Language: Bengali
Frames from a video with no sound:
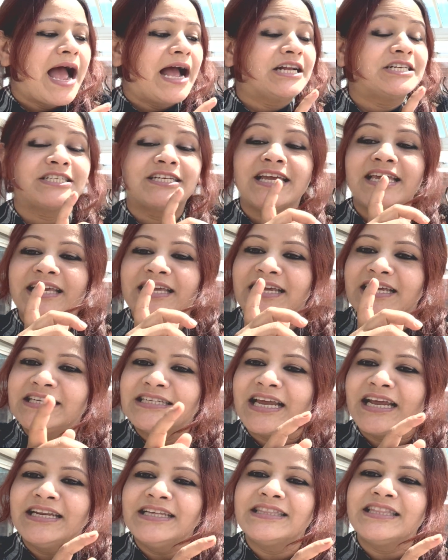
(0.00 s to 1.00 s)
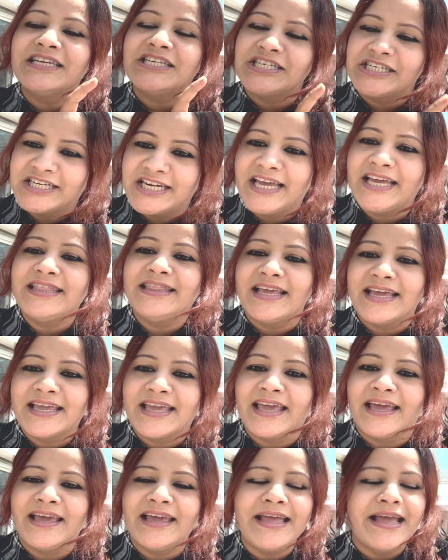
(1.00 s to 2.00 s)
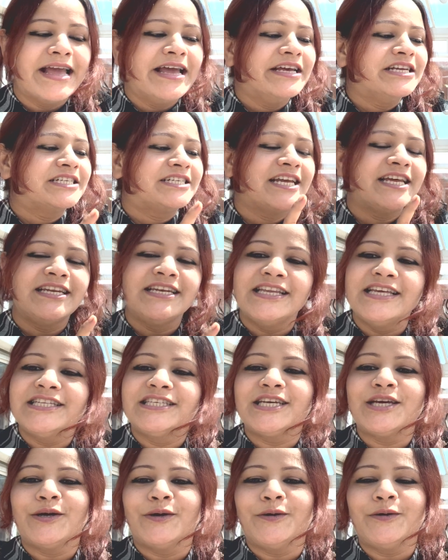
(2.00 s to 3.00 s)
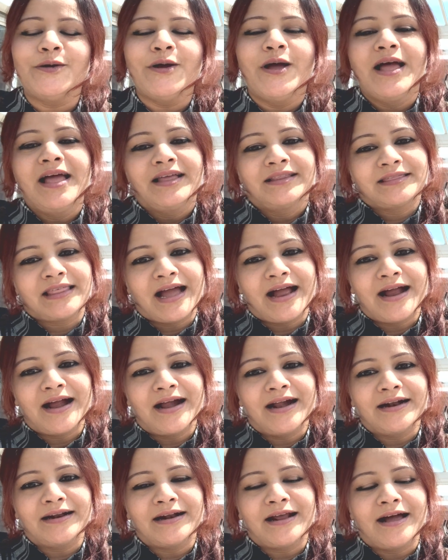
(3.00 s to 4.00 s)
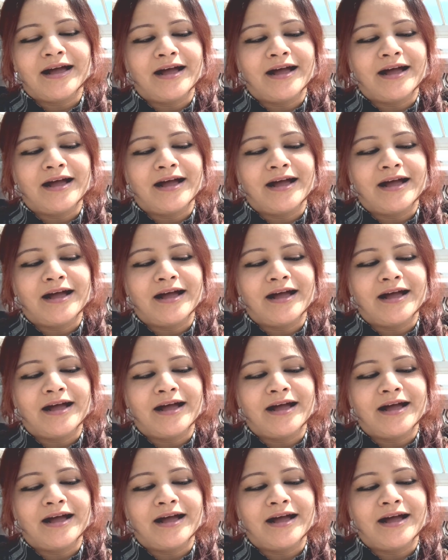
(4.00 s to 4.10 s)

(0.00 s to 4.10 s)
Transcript: আর সেই ইতালিতে সে দেখে সে নিজেও তার